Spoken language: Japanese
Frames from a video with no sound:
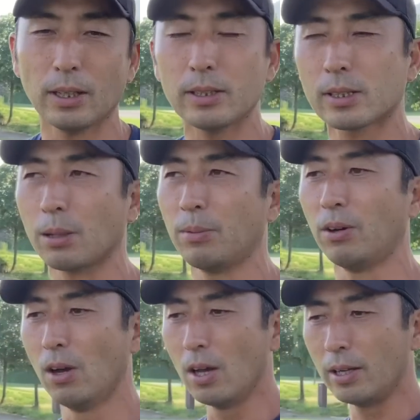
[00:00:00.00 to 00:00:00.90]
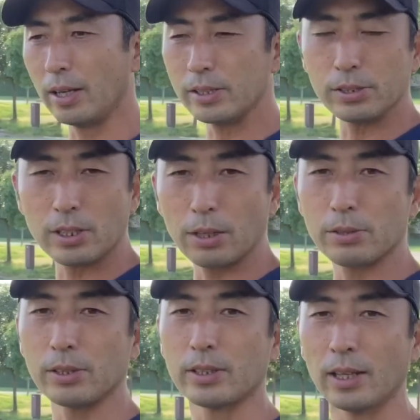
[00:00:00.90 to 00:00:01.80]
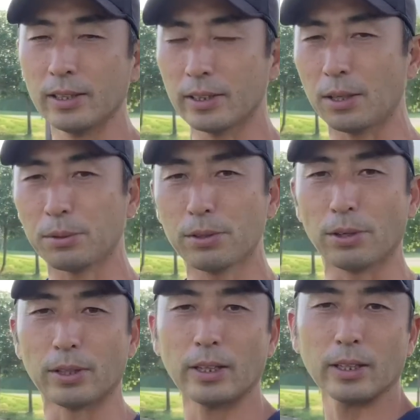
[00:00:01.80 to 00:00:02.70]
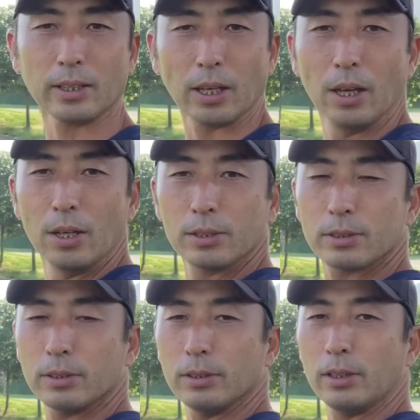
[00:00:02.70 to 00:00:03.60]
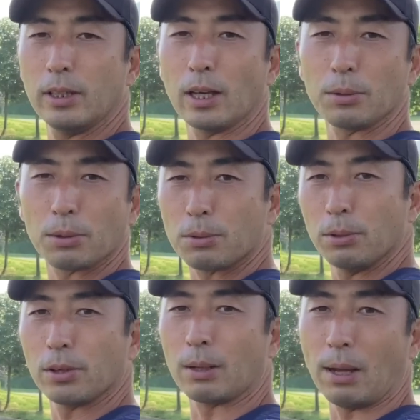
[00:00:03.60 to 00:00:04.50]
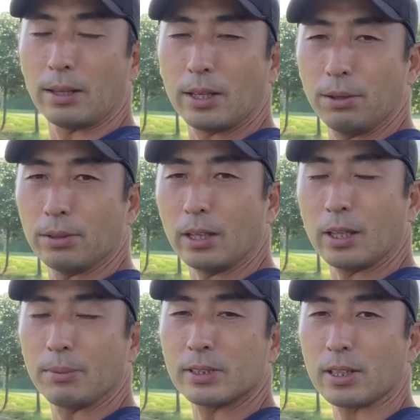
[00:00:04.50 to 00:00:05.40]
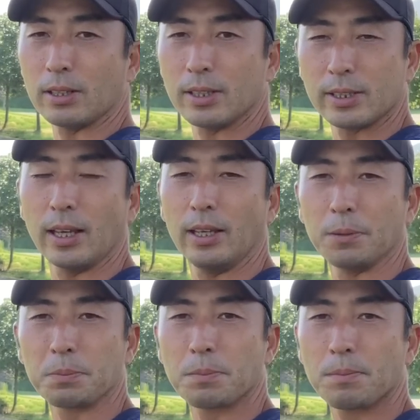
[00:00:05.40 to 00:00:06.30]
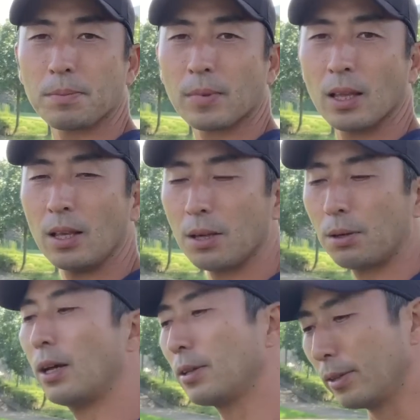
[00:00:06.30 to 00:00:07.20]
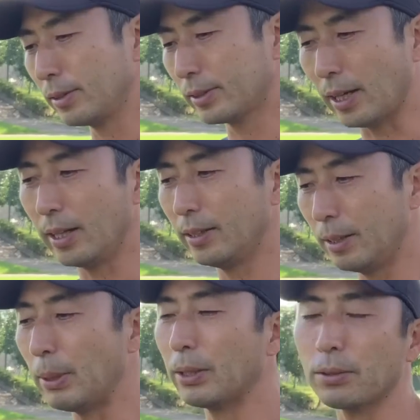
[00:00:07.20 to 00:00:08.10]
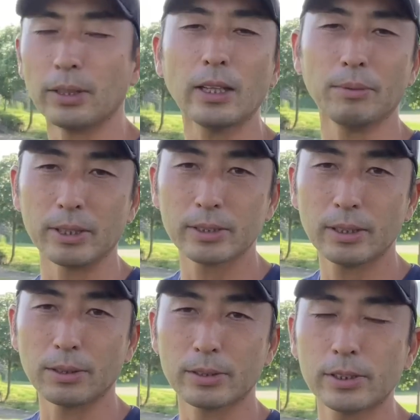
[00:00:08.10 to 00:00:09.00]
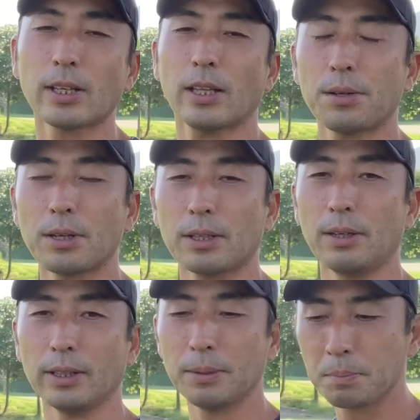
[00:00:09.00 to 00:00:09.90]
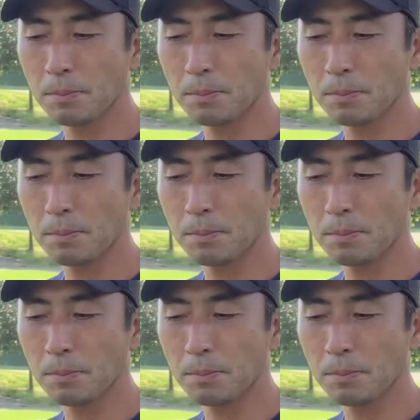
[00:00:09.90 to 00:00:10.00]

なんですけども、練習してるうちにだんだん動くようになってきて、普通にこういう構えできるようになってきますからね、全員。これは全員今のところなってます。続けてる方はね。